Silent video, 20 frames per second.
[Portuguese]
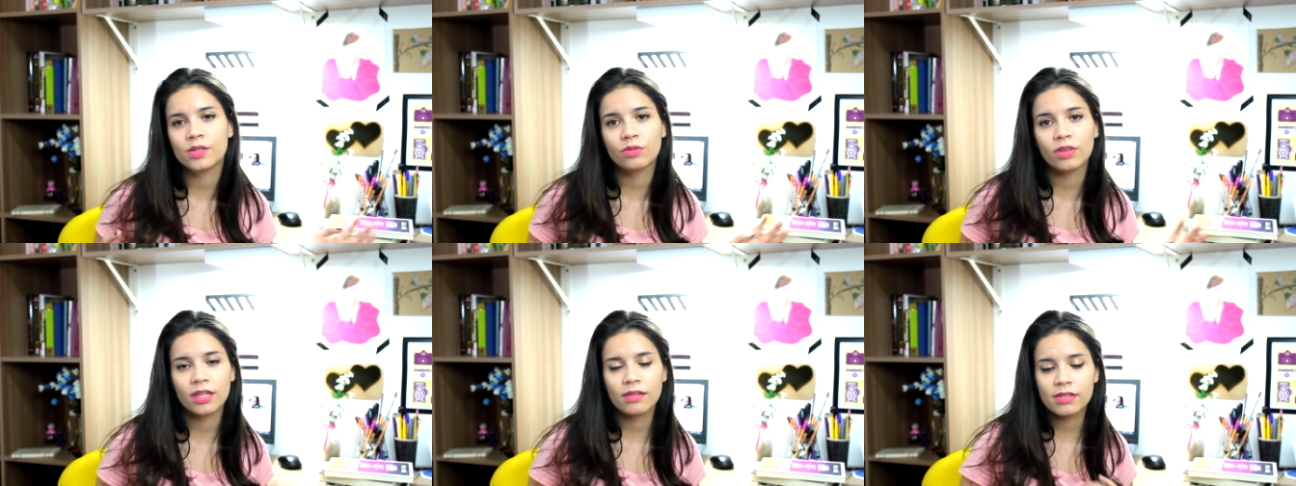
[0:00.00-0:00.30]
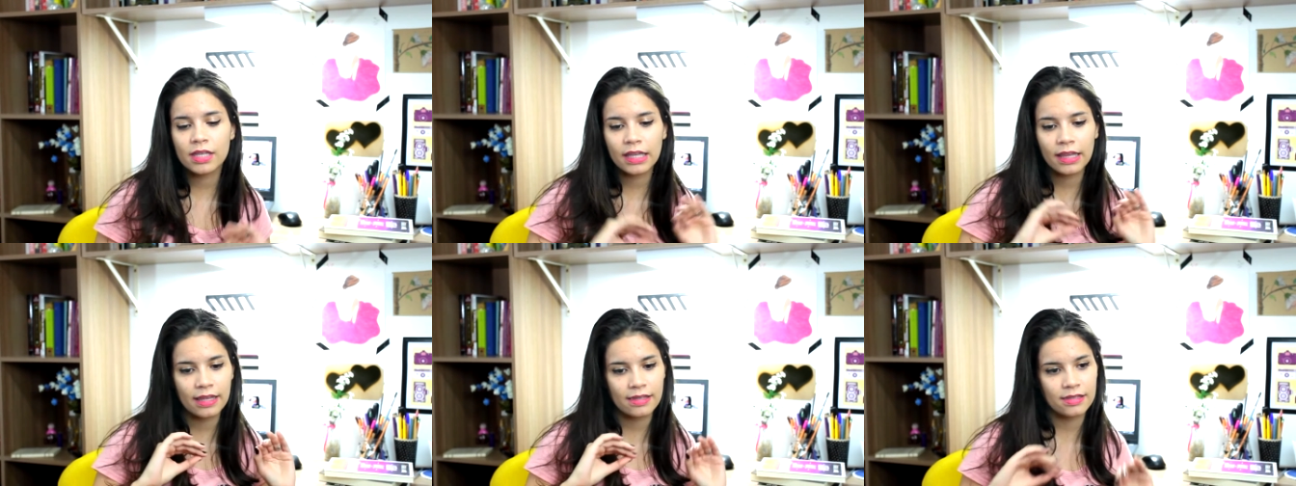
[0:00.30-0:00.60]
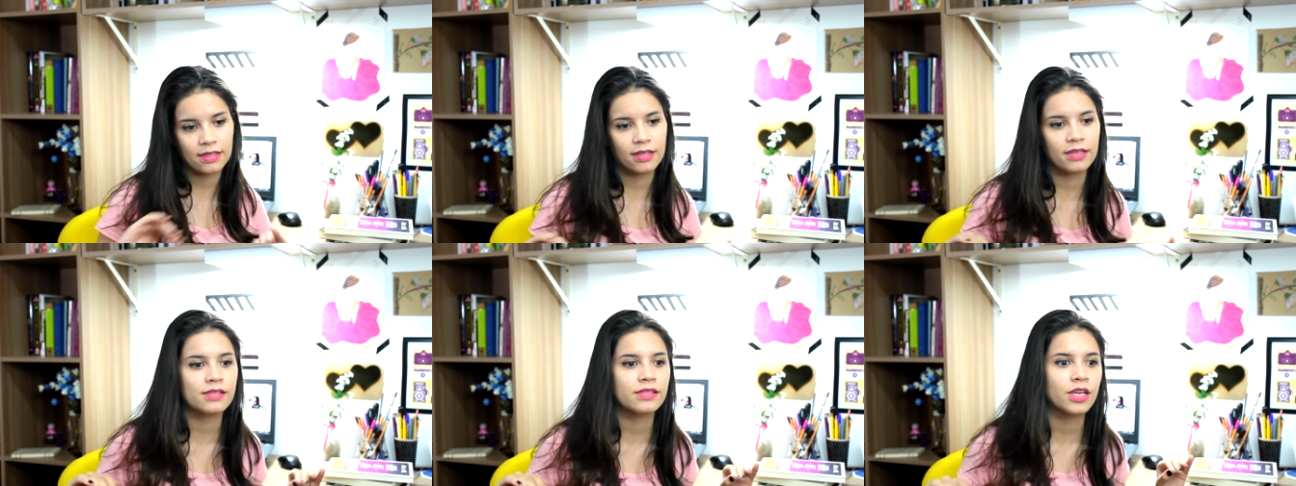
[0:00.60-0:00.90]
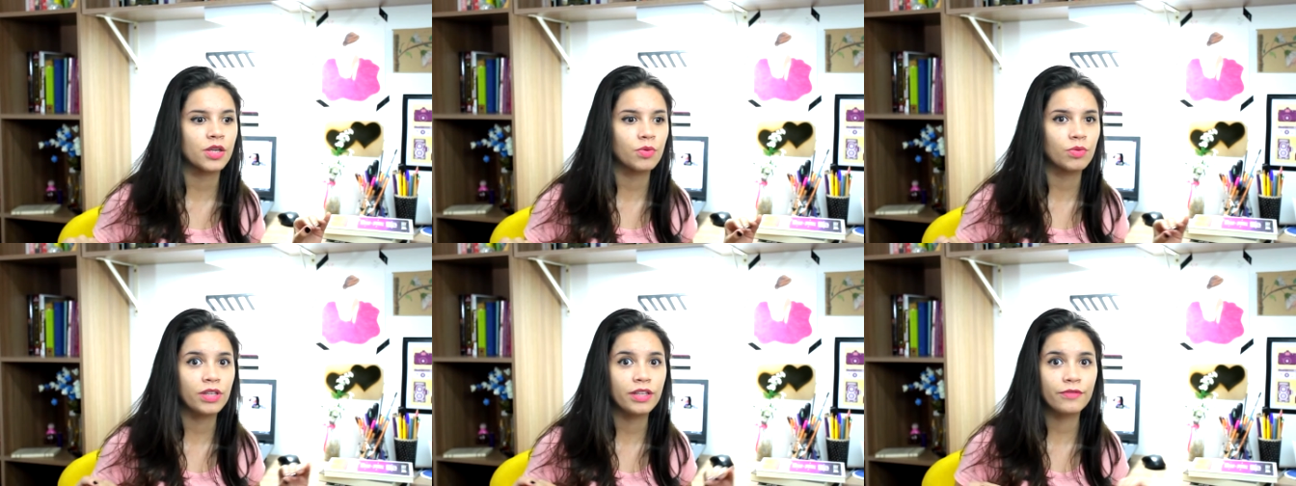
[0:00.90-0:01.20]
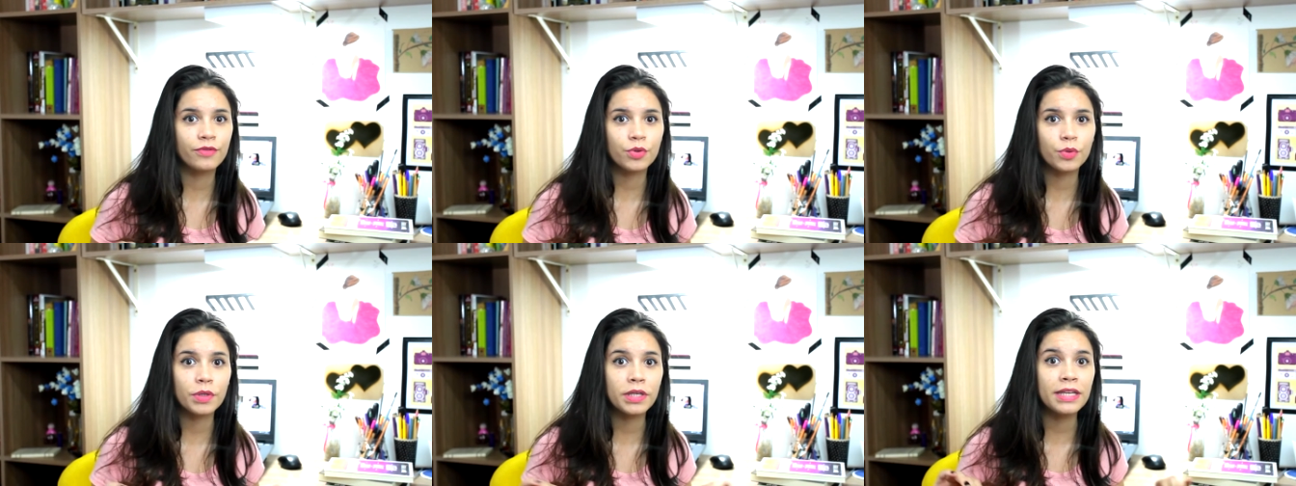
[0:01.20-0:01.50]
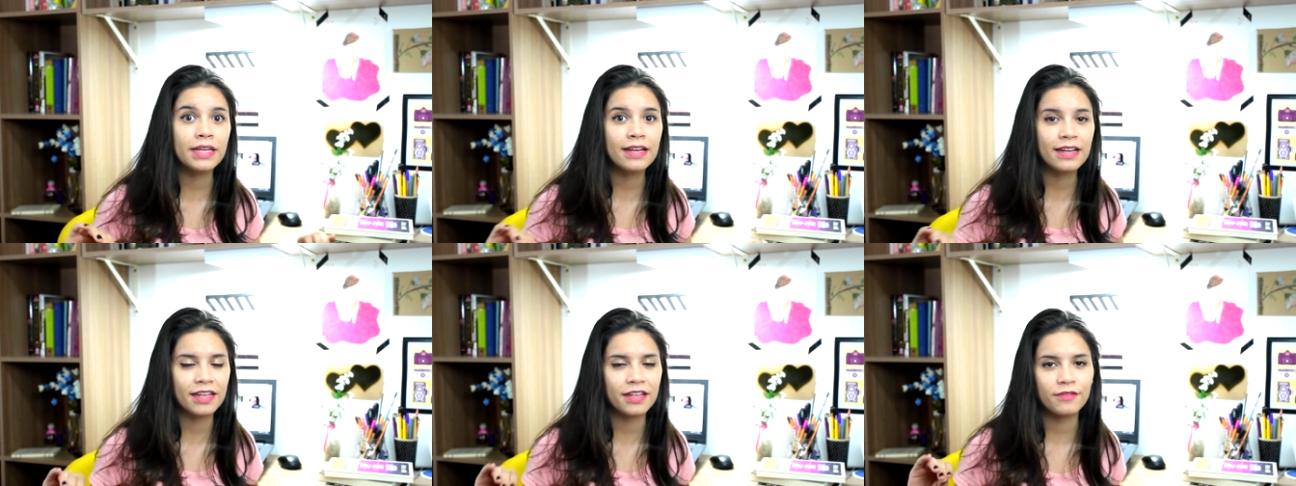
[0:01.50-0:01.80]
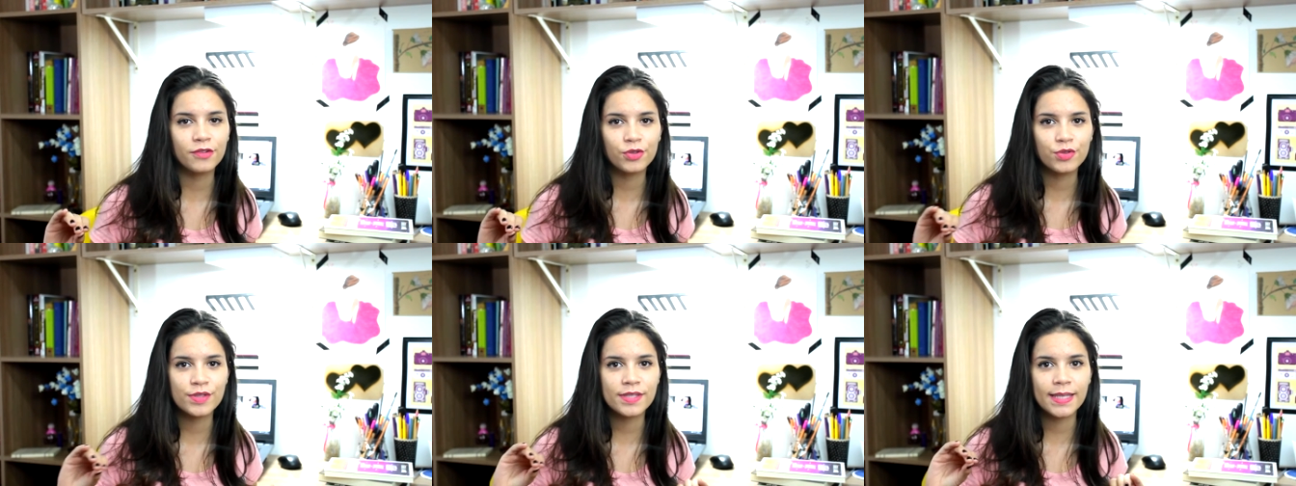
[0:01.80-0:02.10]
Eu tenho certeza que ia ser um livro
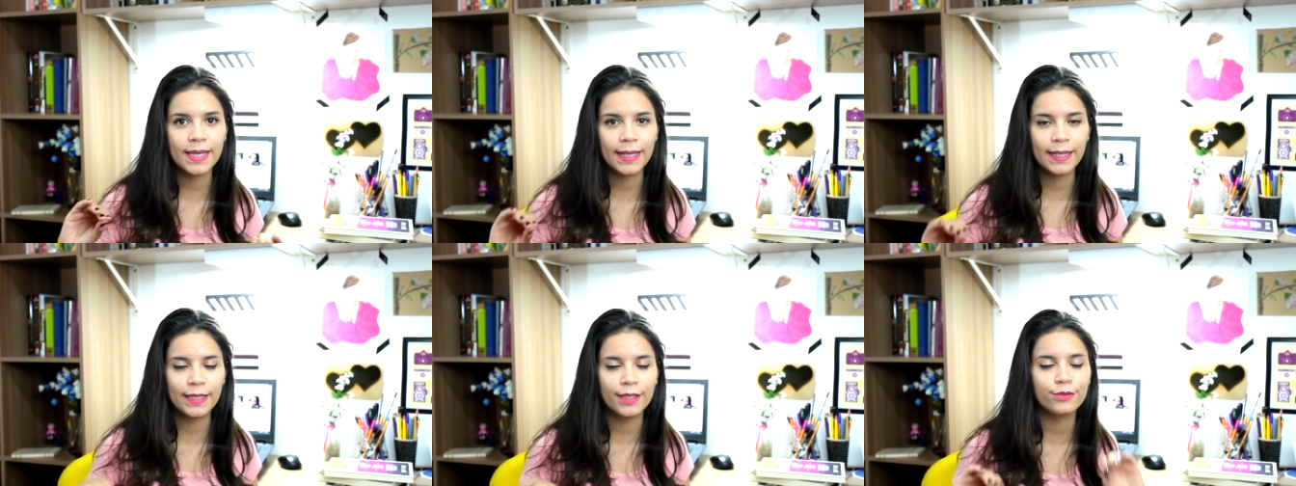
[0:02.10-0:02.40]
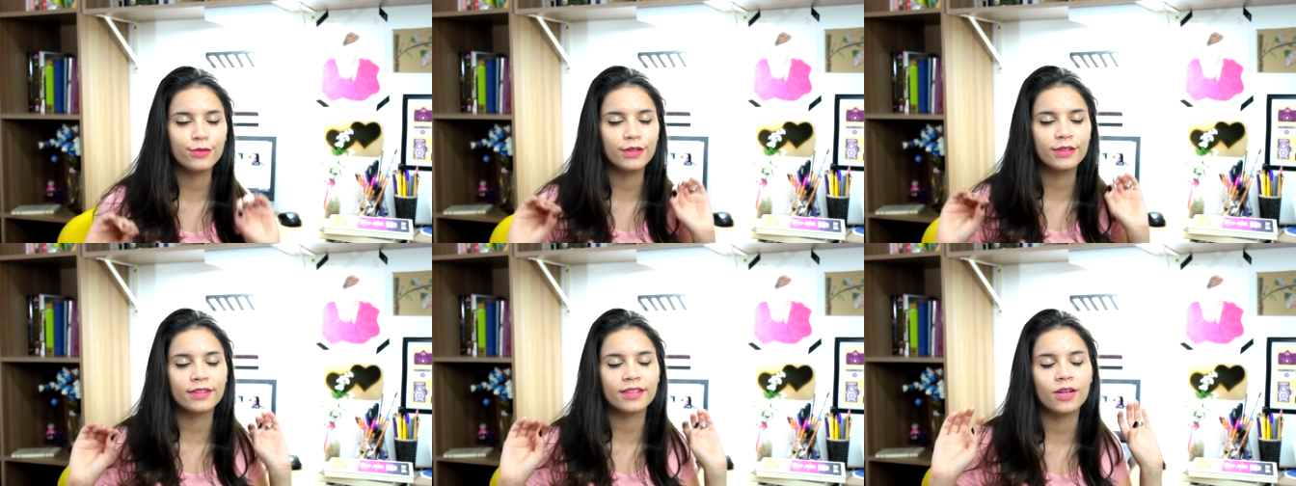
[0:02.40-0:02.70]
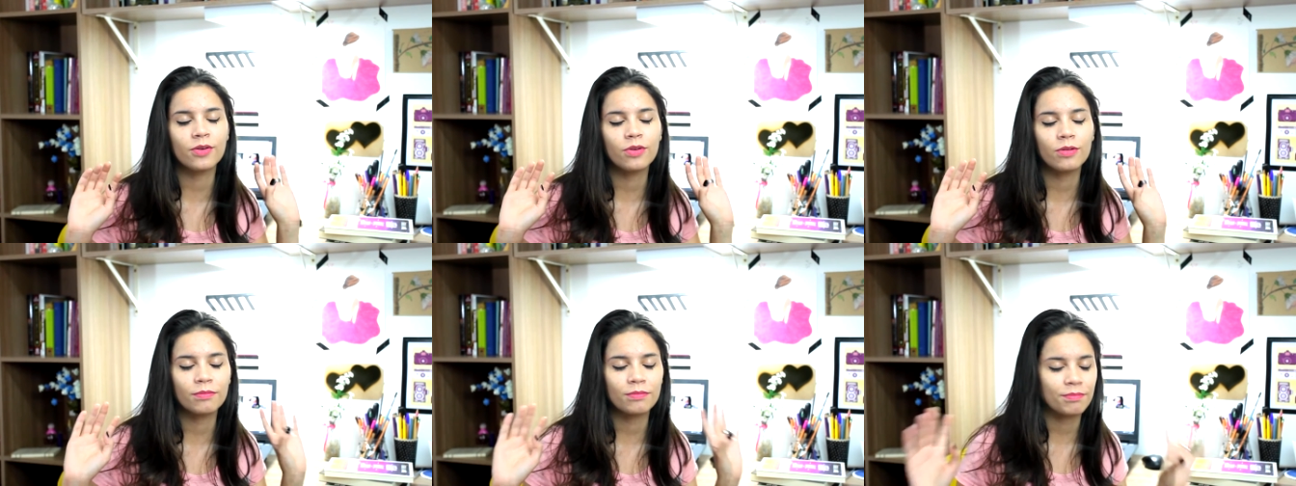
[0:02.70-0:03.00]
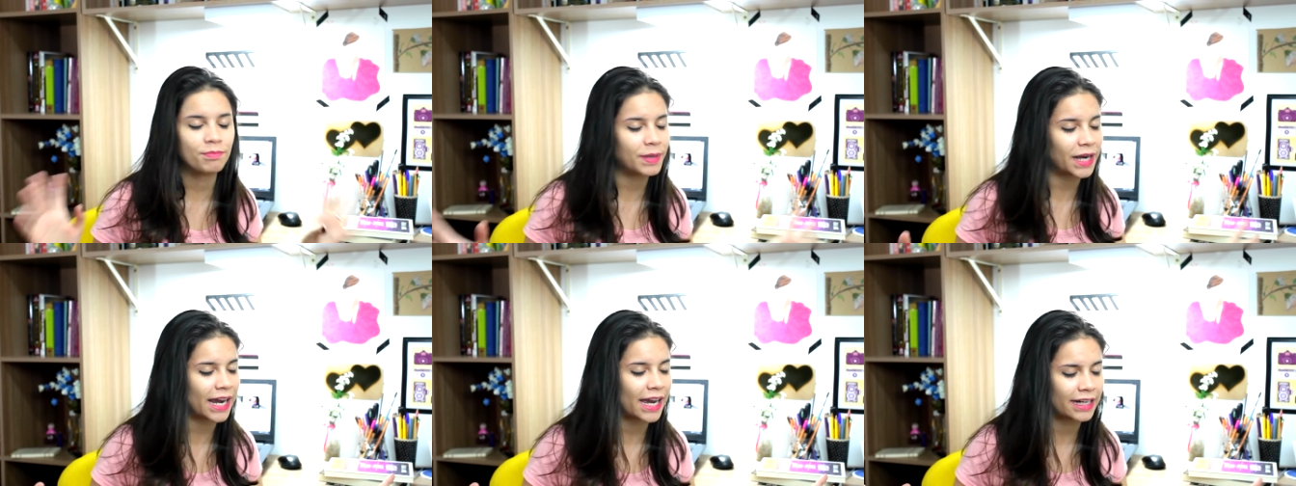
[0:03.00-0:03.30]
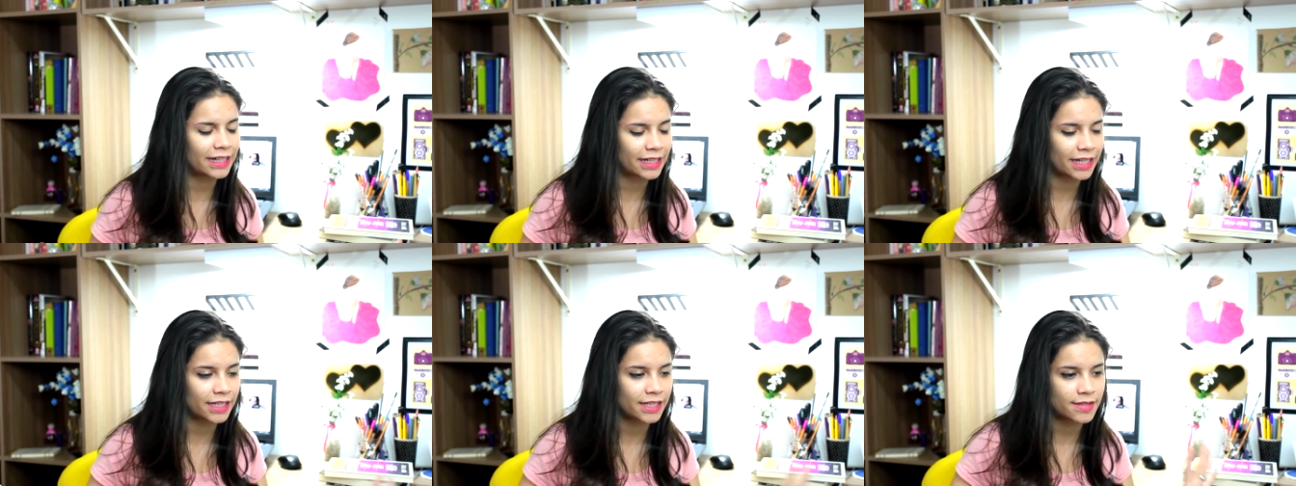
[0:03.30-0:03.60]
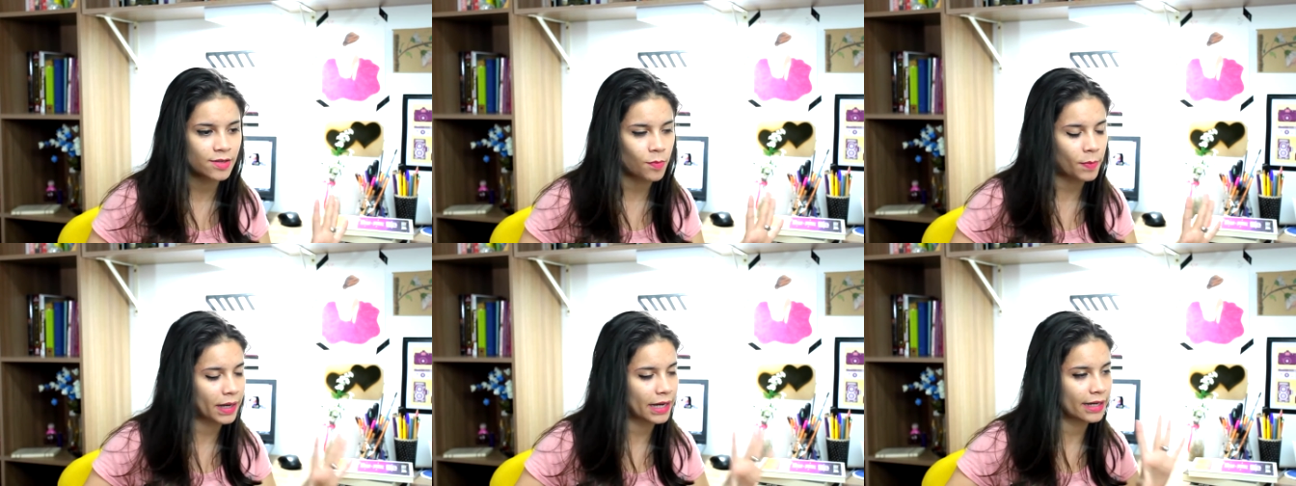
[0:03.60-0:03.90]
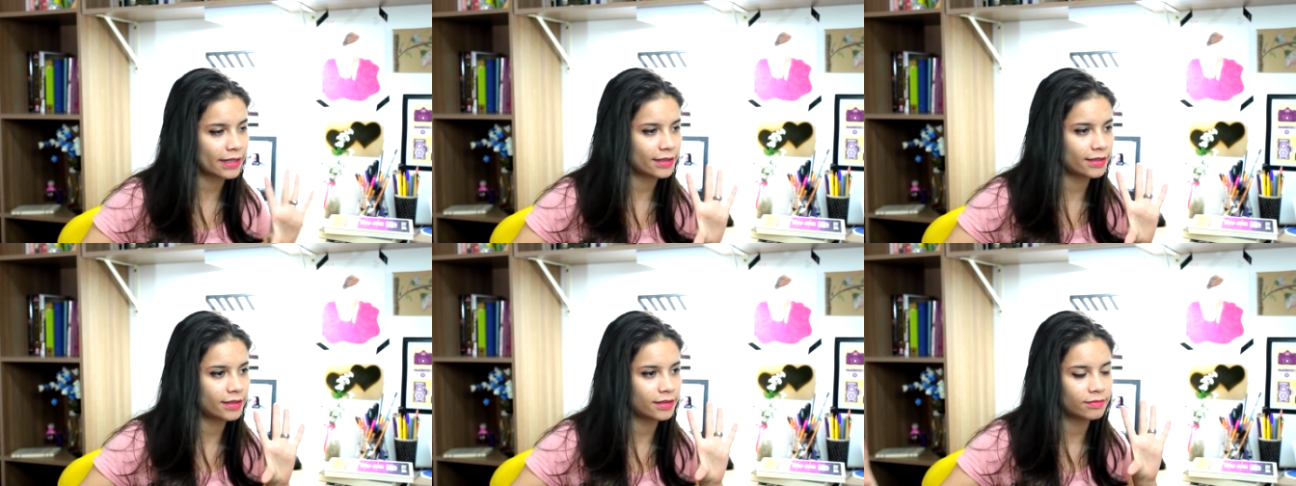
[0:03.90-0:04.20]
incrível de ser lido, então pra Karina Risse eu
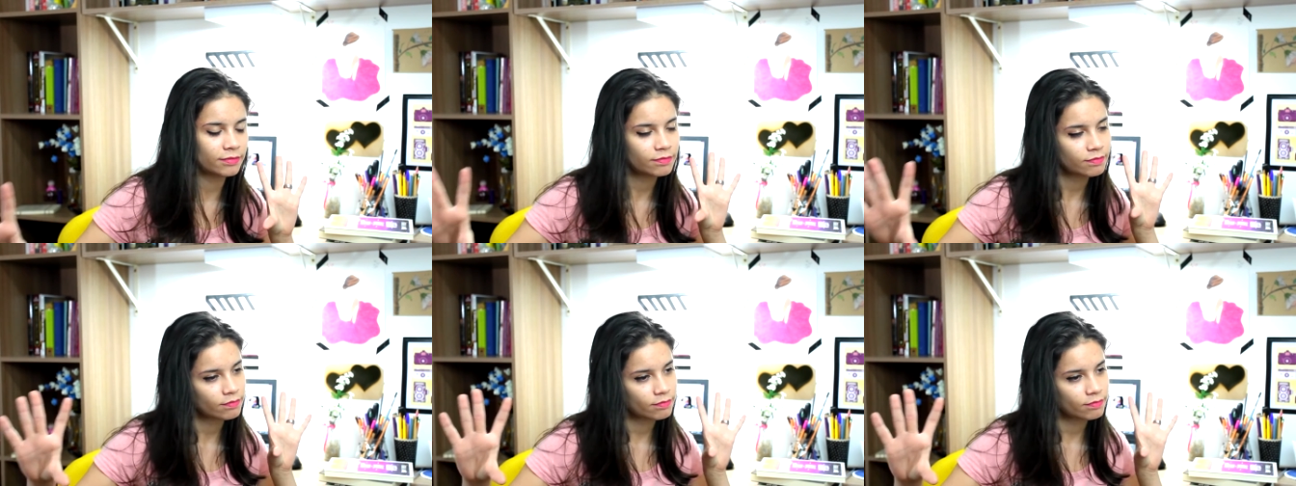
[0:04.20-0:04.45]
pagaria